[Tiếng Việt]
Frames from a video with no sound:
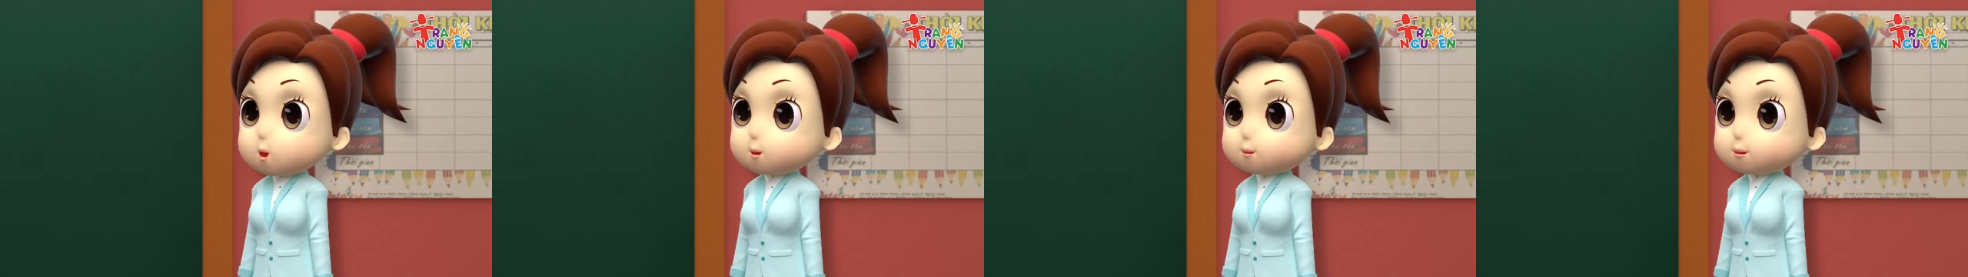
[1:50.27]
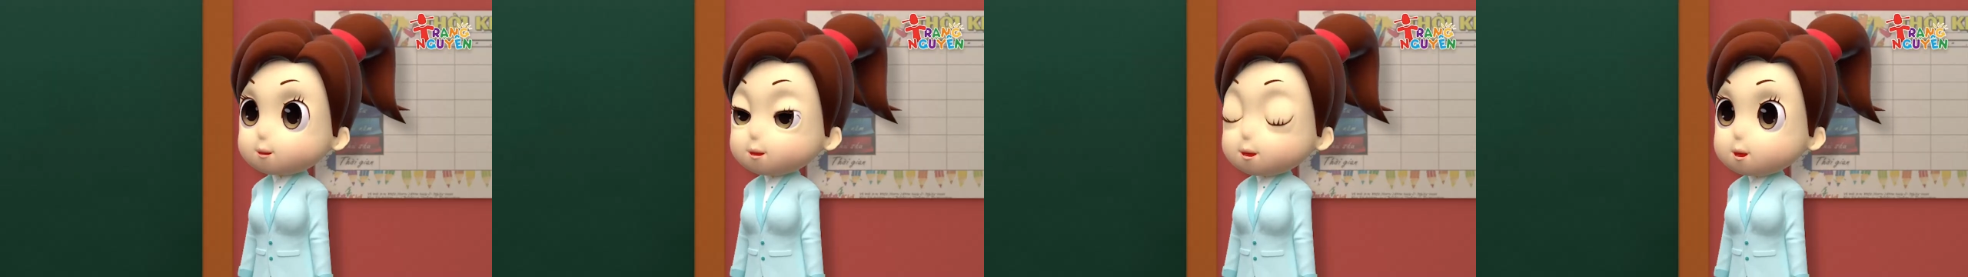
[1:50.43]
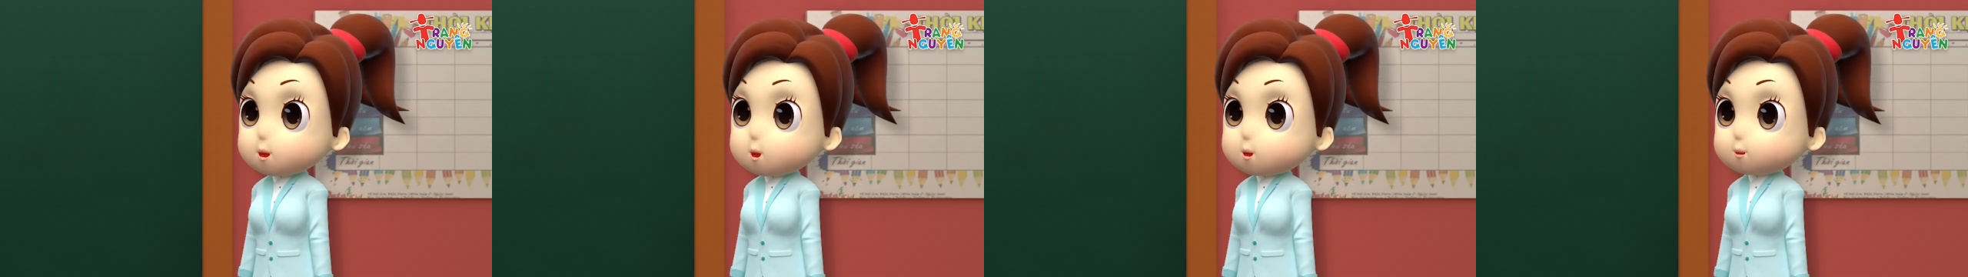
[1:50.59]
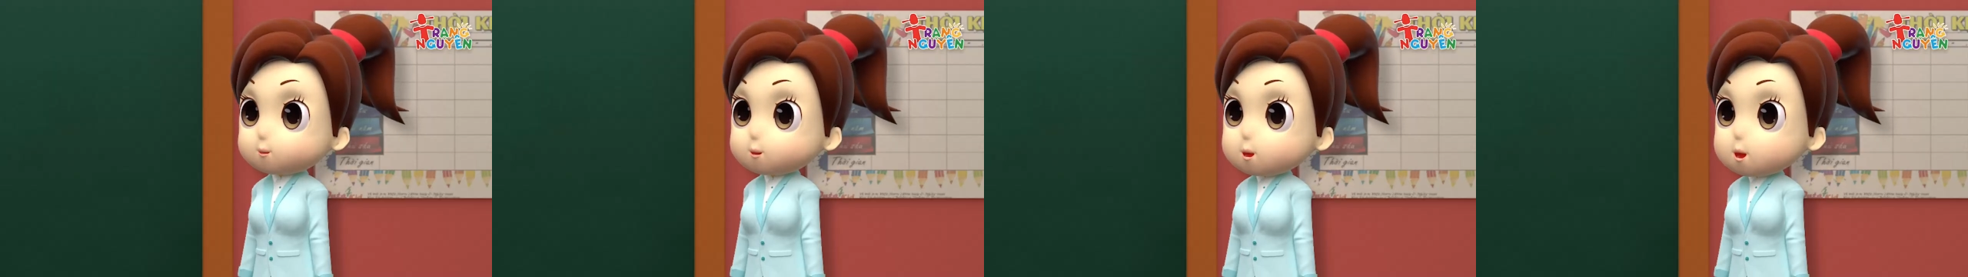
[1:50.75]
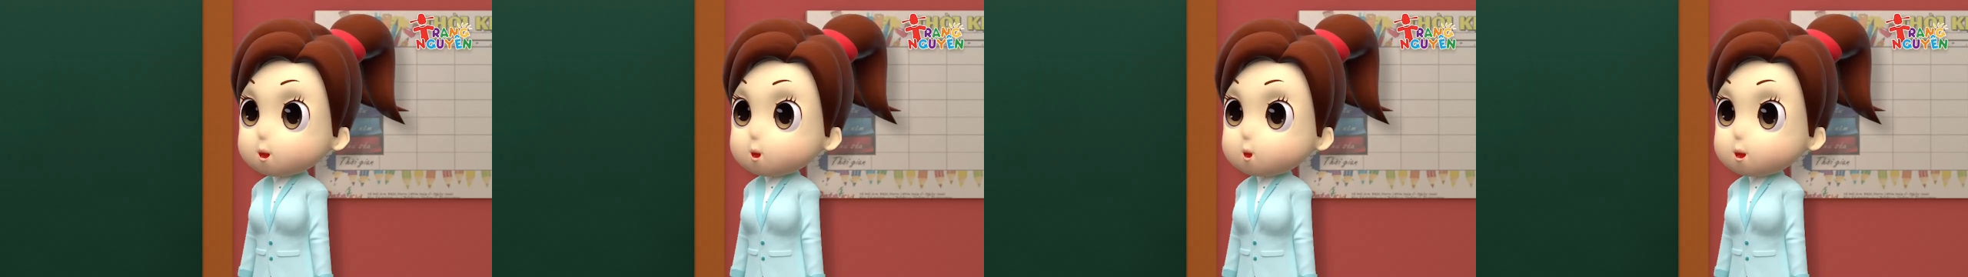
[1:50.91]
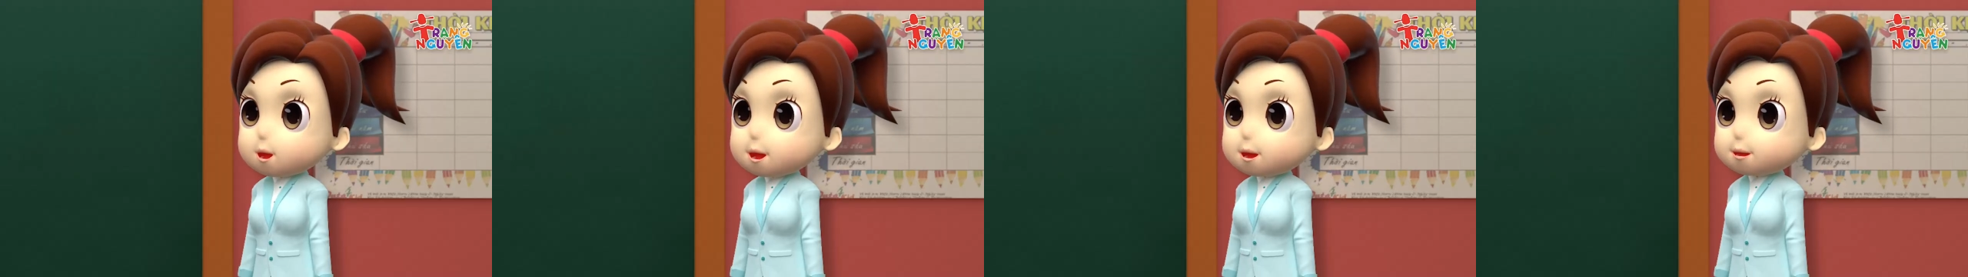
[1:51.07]
tiếng có
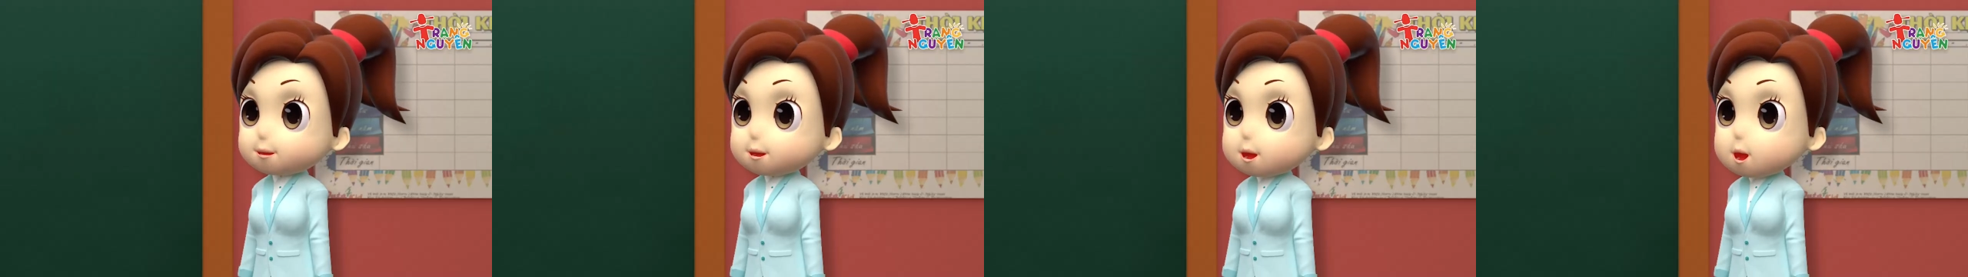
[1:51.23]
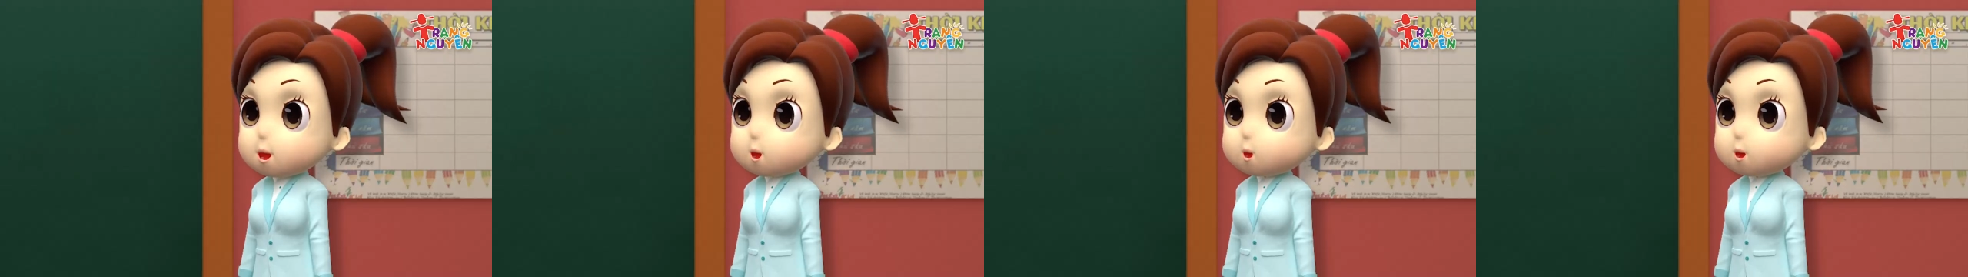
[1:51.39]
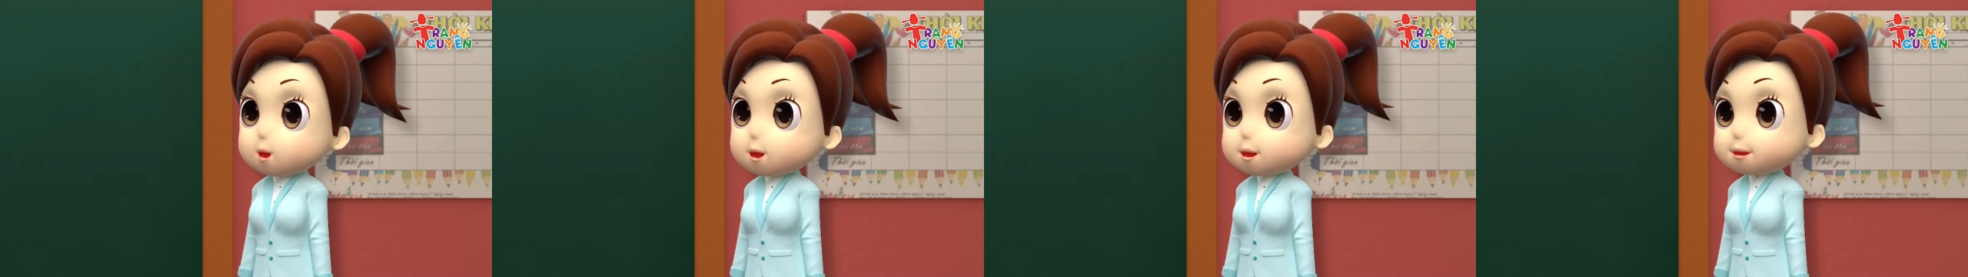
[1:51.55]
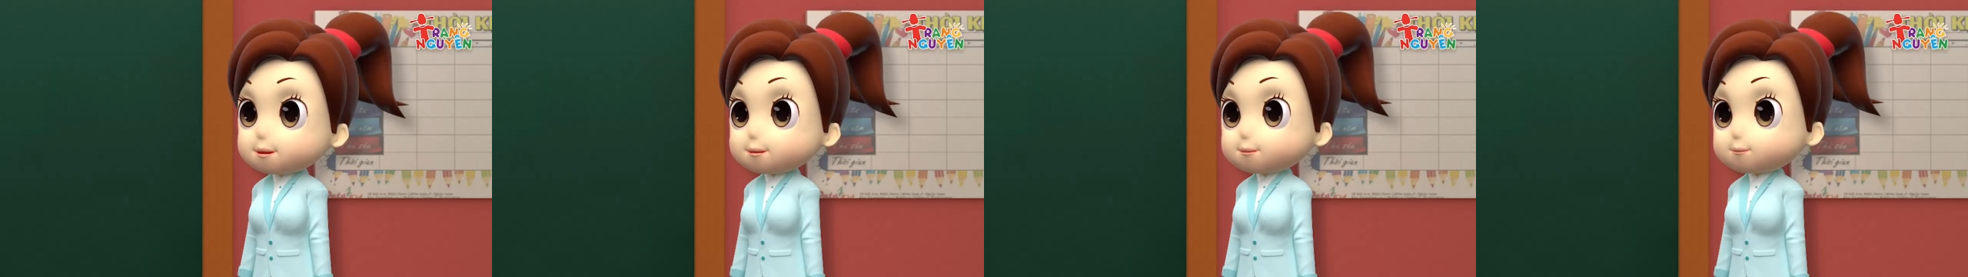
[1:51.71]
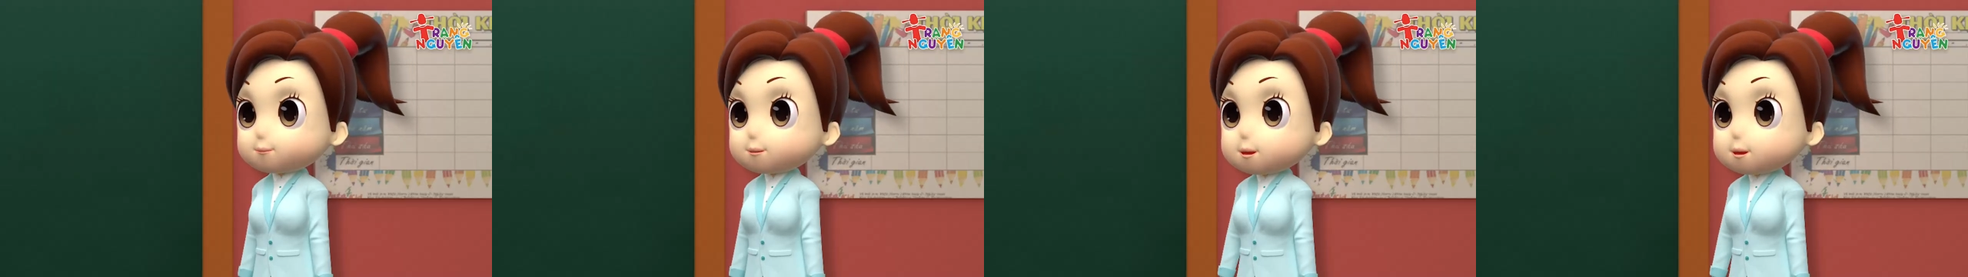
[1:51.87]
âm chính là nguyên